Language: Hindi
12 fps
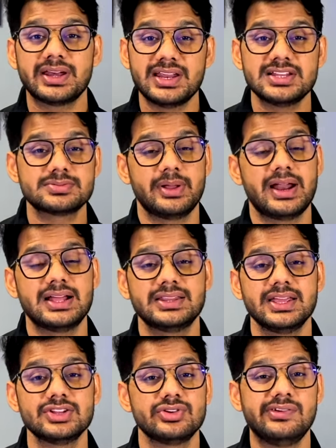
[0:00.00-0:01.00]
रील्स बनाते
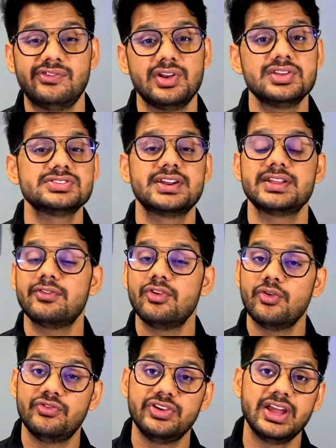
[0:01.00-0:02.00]
हैं जो इन्फ्लुएंसर है वो
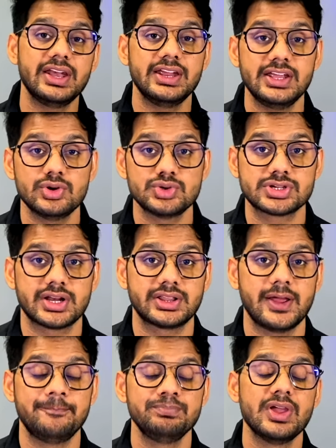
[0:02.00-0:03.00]
वी ही यूज करते
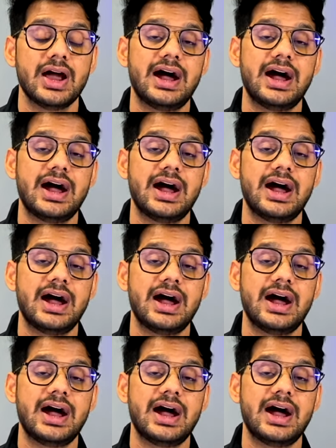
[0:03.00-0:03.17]
हैं